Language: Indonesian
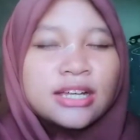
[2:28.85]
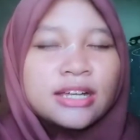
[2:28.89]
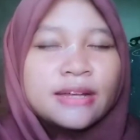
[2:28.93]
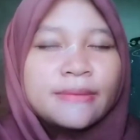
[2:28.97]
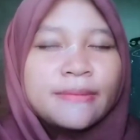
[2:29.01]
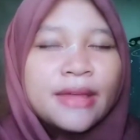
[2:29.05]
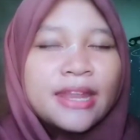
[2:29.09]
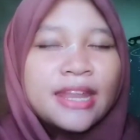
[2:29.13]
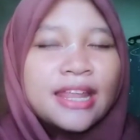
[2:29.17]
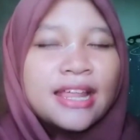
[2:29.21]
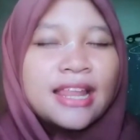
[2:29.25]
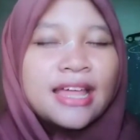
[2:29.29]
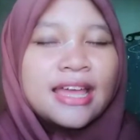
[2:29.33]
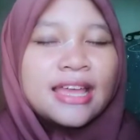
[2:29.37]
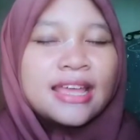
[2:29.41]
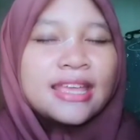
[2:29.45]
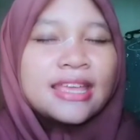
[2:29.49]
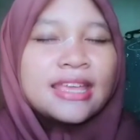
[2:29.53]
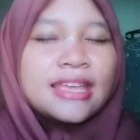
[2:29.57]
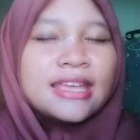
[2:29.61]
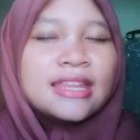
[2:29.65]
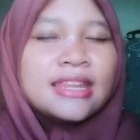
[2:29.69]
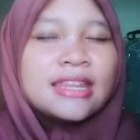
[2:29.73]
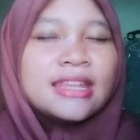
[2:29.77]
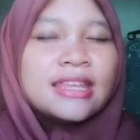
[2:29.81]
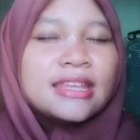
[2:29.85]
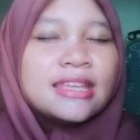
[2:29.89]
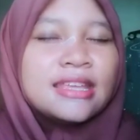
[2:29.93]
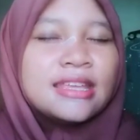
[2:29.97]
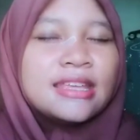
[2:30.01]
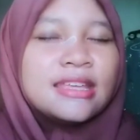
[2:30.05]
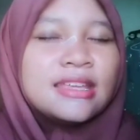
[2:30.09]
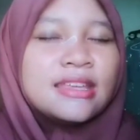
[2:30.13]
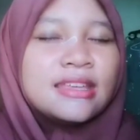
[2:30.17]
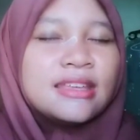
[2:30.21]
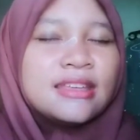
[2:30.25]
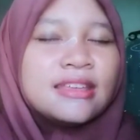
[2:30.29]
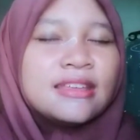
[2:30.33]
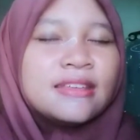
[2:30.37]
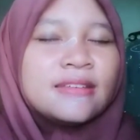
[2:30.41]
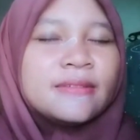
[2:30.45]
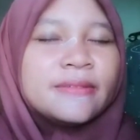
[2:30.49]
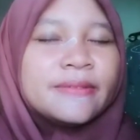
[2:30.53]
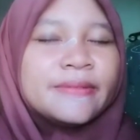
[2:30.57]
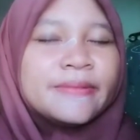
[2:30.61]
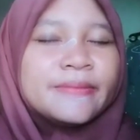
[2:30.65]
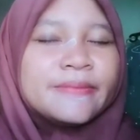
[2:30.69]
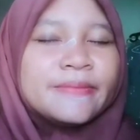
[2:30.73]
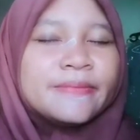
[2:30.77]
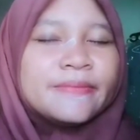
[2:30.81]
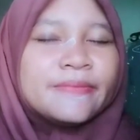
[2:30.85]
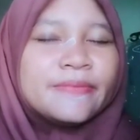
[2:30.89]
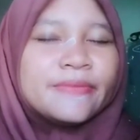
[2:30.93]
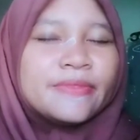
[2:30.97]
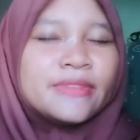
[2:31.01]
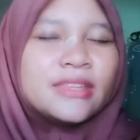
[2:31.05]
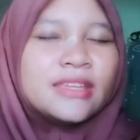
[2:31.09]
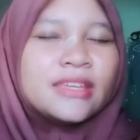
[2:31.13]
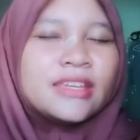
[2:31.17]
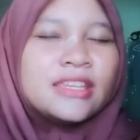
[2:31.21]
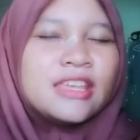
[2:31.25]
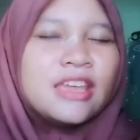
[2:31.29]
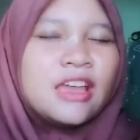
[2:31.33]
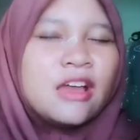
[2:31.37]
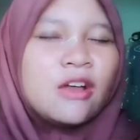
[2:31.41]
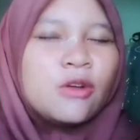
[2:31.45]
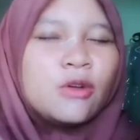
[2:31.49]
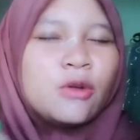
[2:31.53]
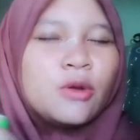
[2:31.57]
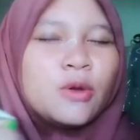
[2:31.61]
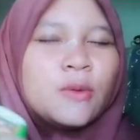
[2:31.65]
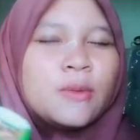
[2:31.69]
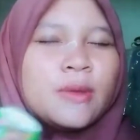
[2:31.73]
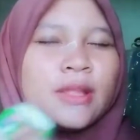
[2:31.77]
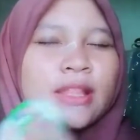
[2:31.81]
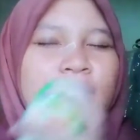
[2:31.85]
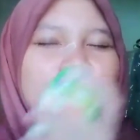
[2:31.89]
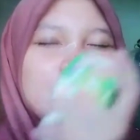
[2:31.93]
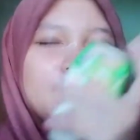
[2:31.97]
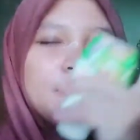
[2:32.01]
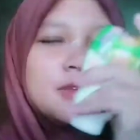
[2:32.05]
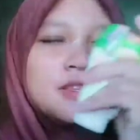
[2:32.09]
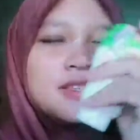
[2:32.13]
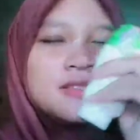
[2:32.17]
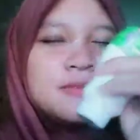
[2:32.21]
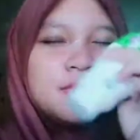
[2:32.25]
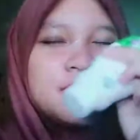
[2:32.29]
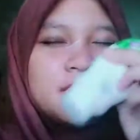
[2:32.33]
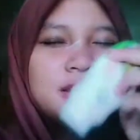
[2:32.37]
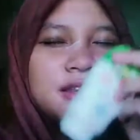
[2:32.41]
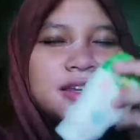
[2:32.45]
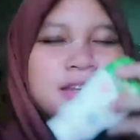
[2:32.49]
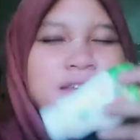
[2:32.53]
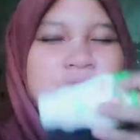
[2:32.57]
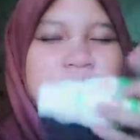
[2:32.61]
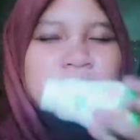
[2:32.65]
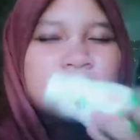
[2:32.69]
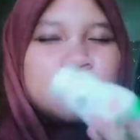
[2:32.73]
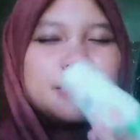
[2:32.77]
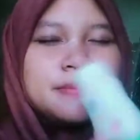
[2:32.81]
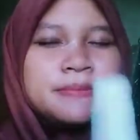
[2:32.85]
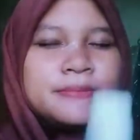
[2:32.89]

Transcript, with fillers: mana lagi ini? Ini aku matanya masih merem.